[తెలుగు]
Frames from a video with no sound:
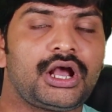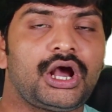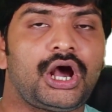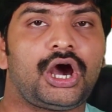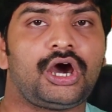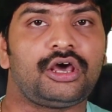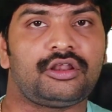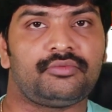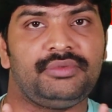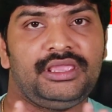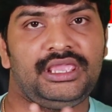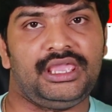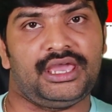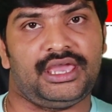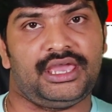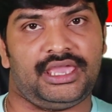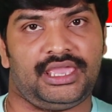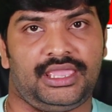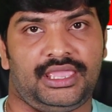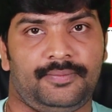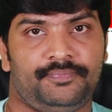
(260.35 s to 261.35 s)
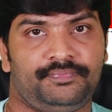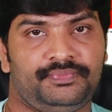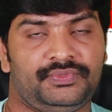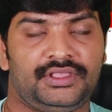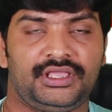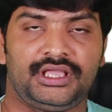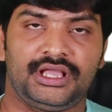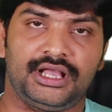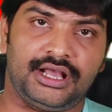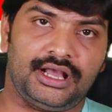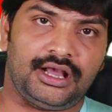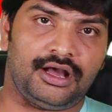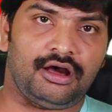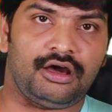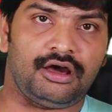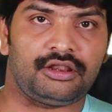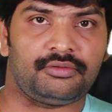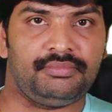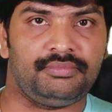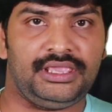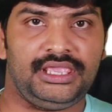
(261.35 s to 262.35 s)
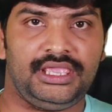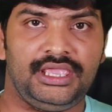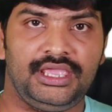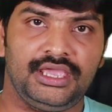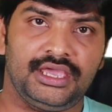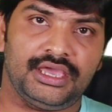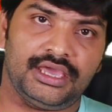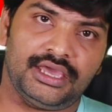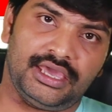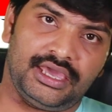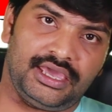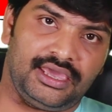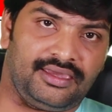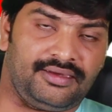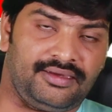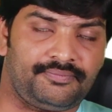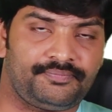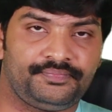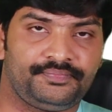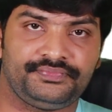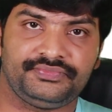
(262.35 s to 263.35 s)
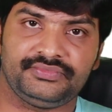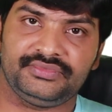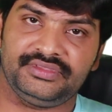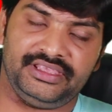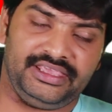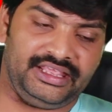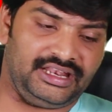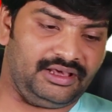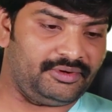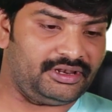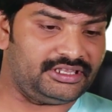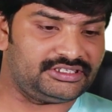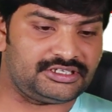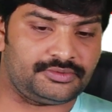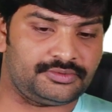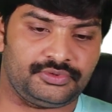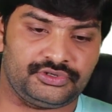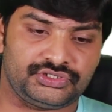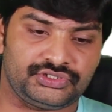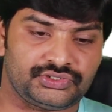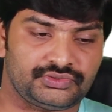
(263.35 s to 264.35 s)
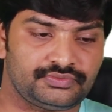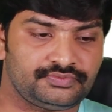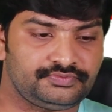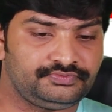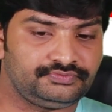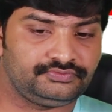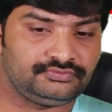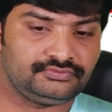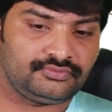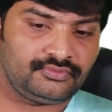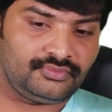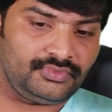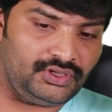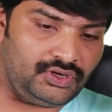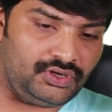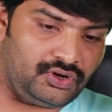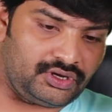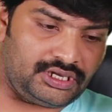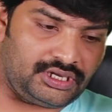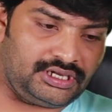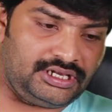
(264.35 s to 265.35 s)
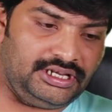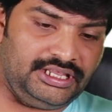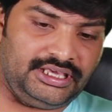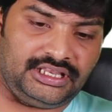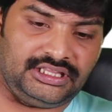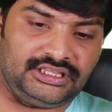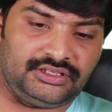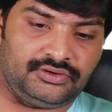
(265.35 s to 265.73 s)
కార్ బి హై కార్ బి హై ఇలా మనం చెప్పచ్చు ఓకే క్లియర్